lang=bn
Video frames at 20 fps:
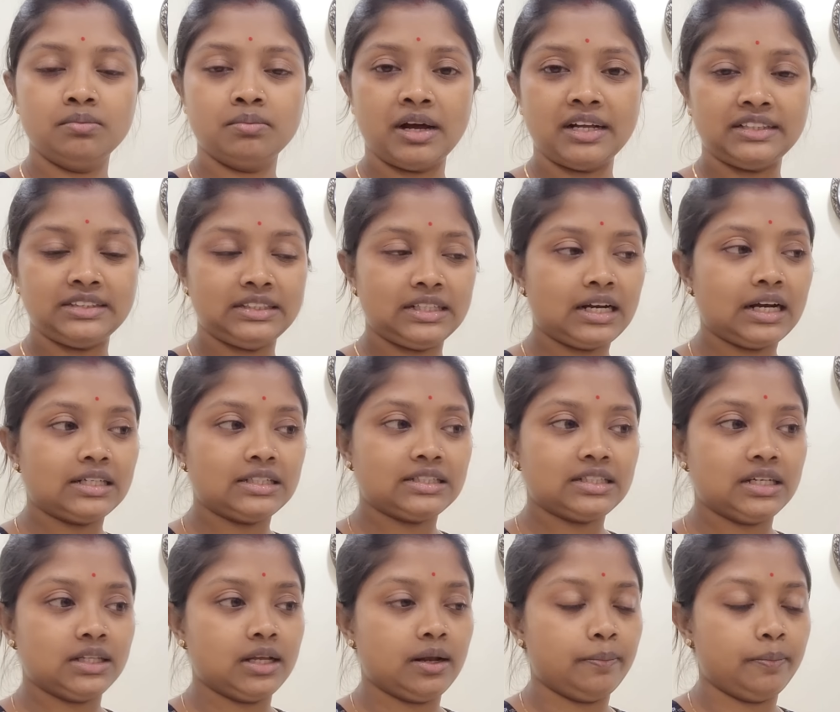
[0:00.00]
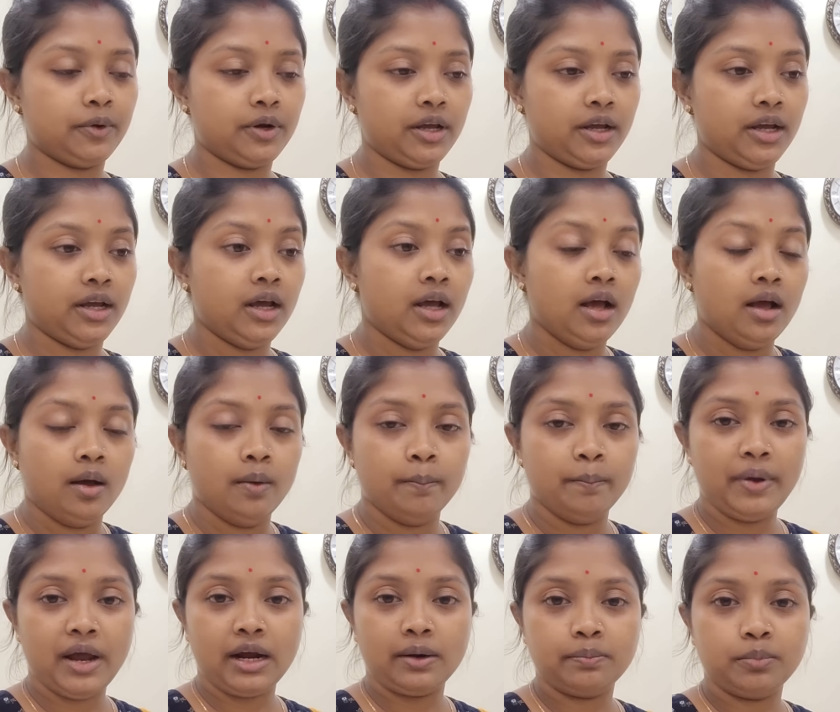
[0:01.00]
বাচ্চা কাচ্চা তারপরে
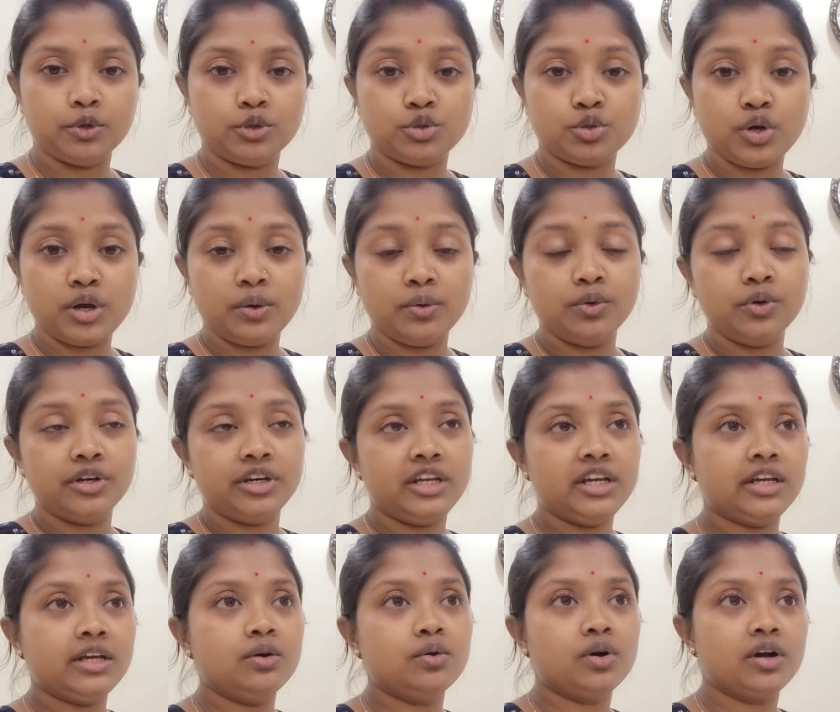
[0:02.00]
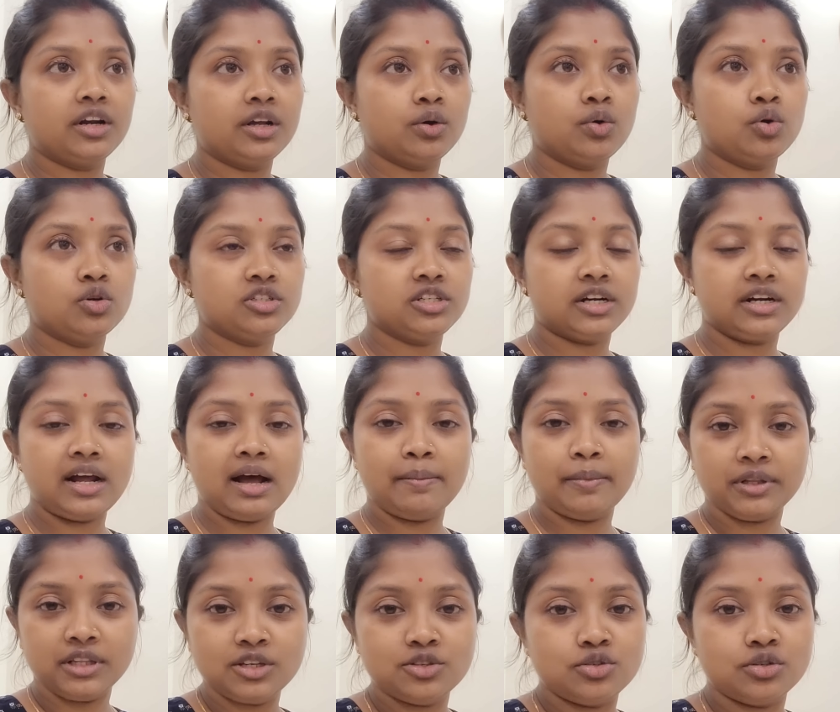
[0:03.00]
ব্যাগপত্র এগুলো নিয়ে গিয়ে ওখানে খোঁজাটা
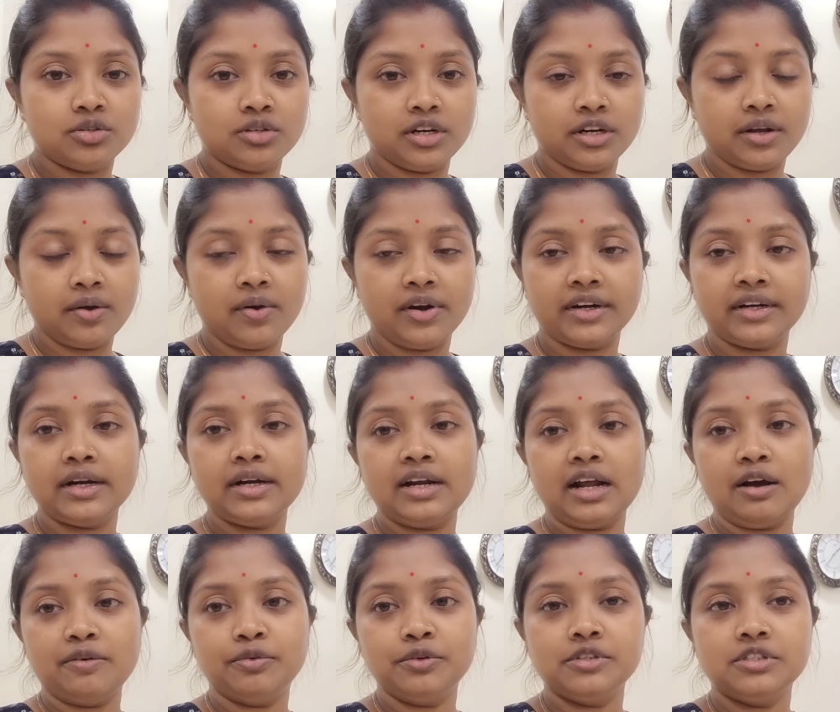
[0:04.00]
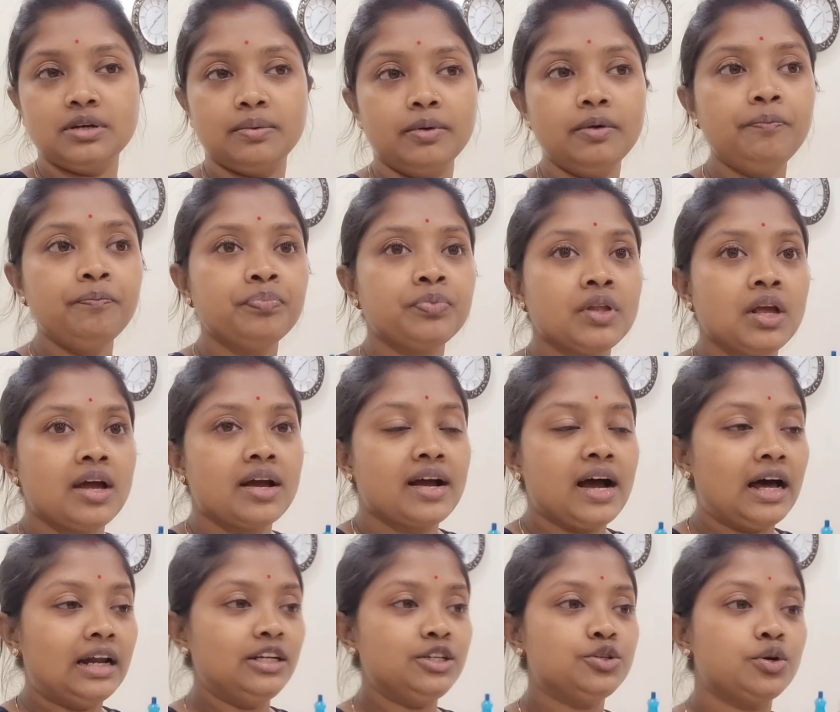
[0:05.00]
আমাদের জন্য আর কি অনেকটা টাফ হয়ে যাবে
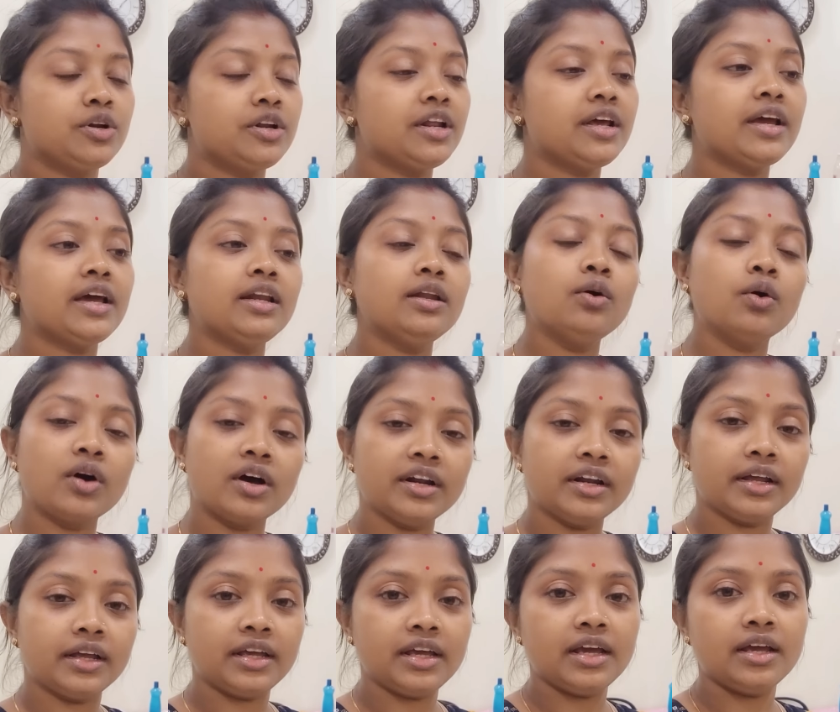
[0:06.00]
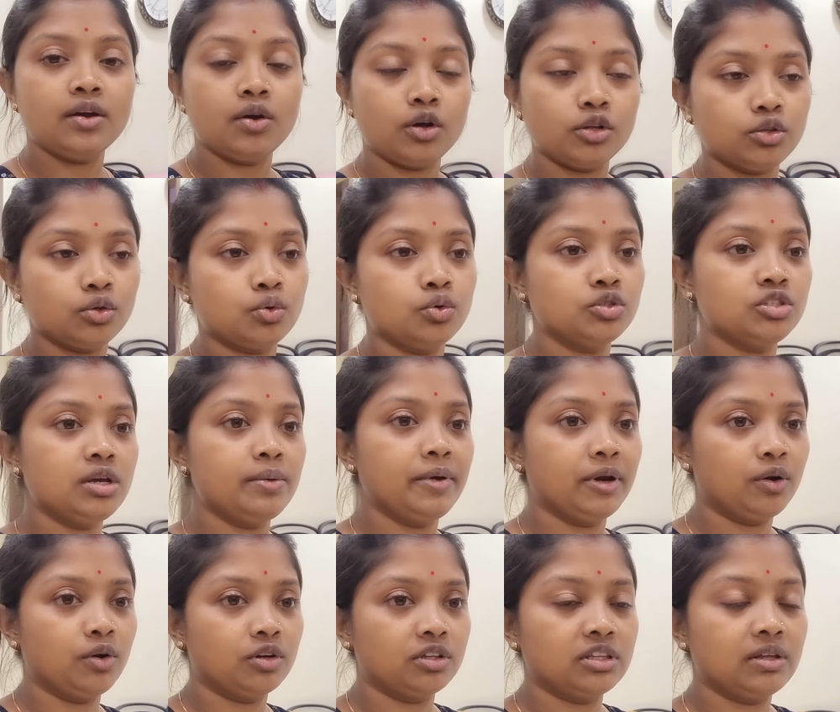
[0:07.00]
খালি শরীরে গেলে ওখানে গিয়েই হয়তো খুঁজে
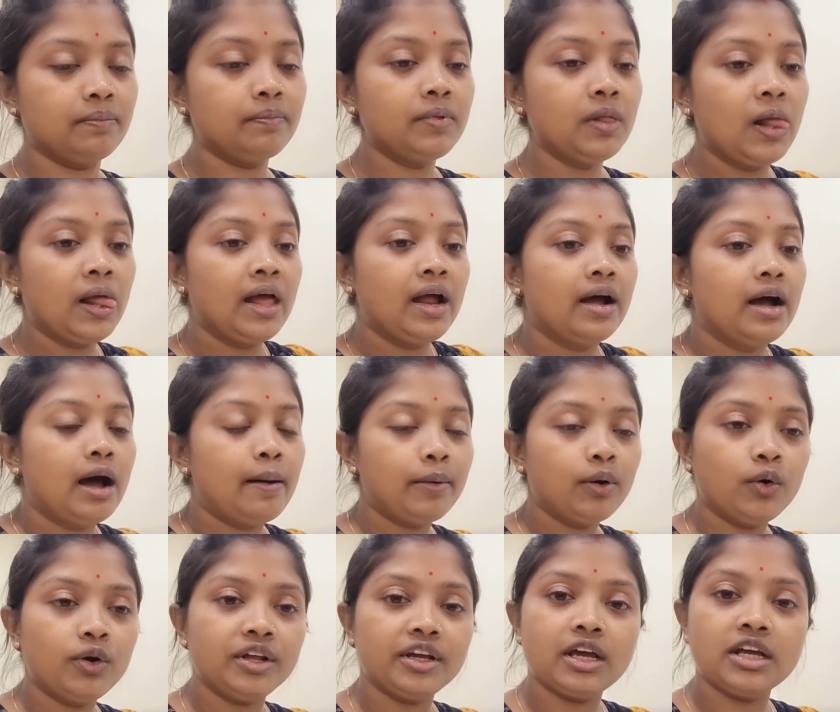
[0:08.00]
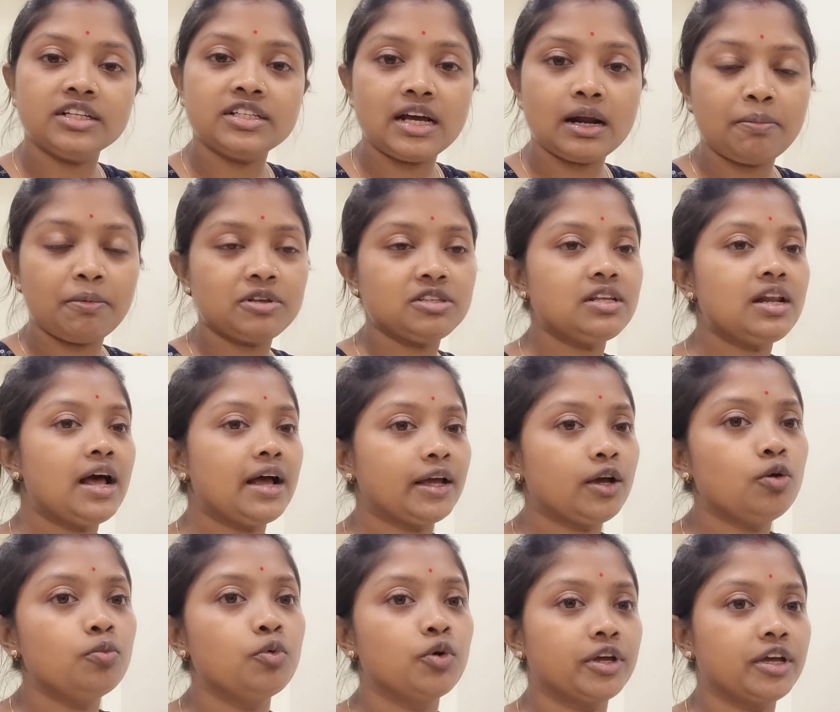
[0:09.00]
বের করতাম আবার অনেকেই চার পাঁচ দিন
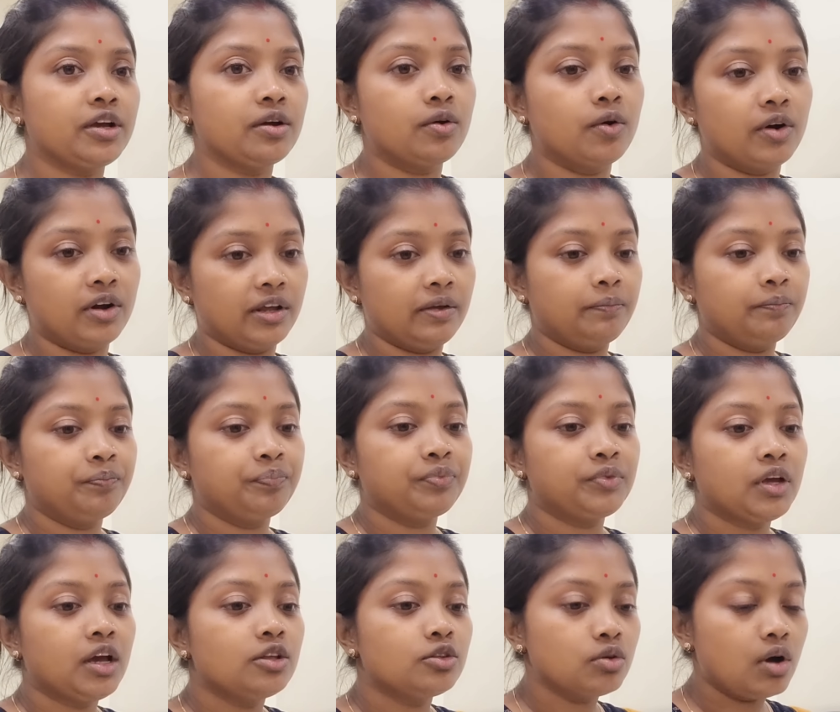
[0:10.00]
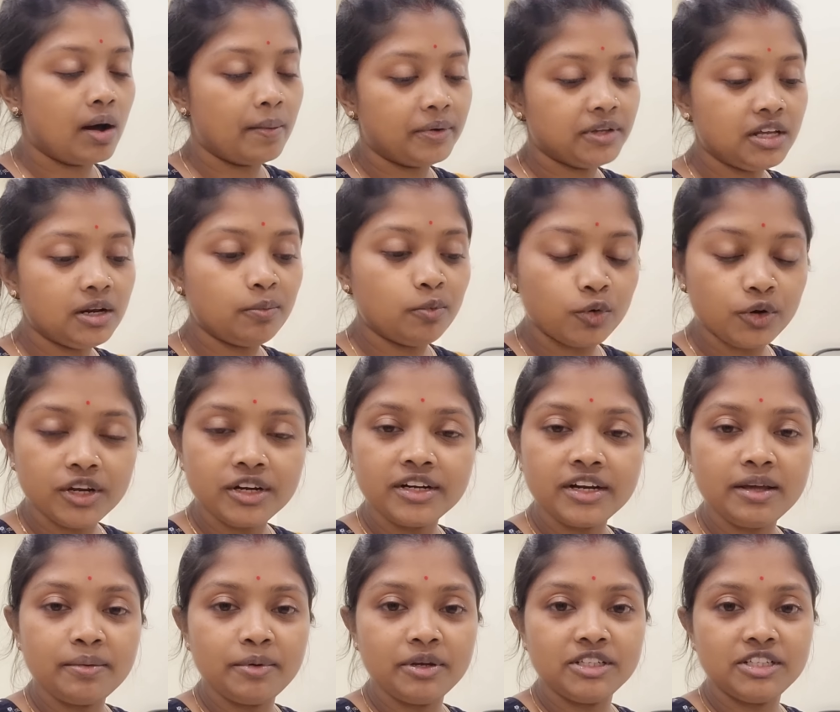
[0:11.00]
আগেও বুকিং করে তো আমাদের
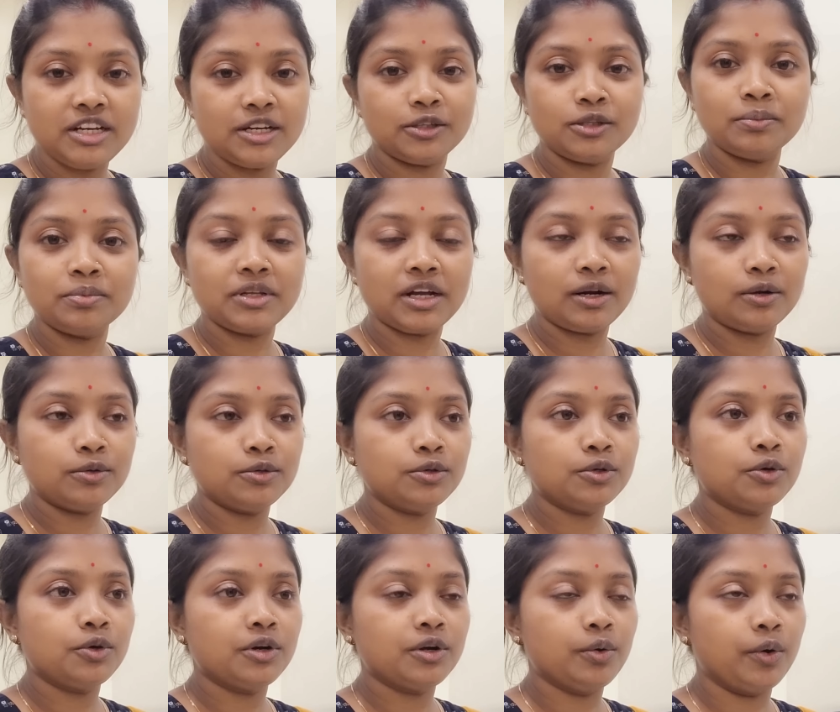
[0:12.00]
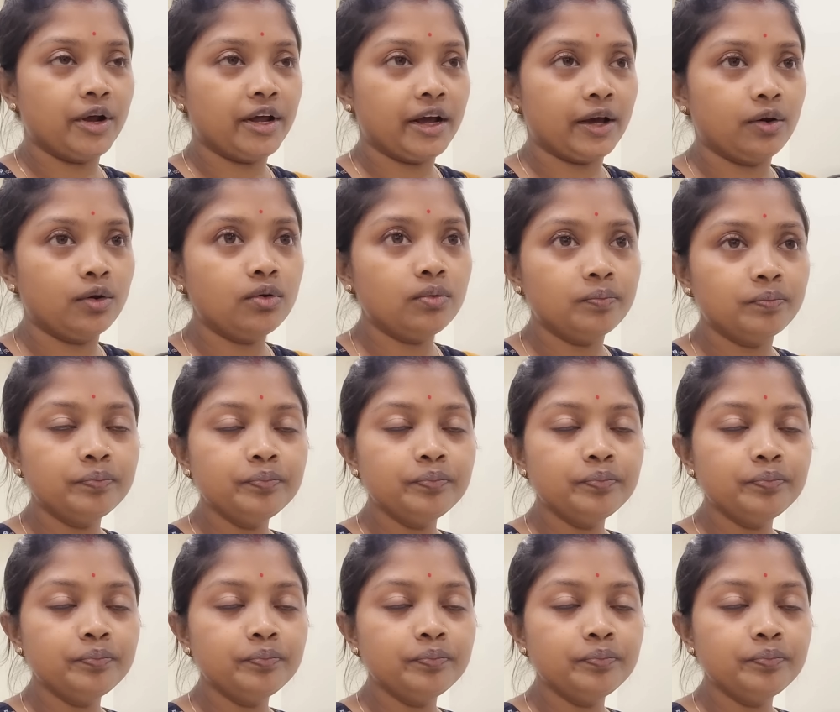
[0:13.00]
বুকিংটাই বেশি একদম তাড়াহুড়ো করে হয়ে গেল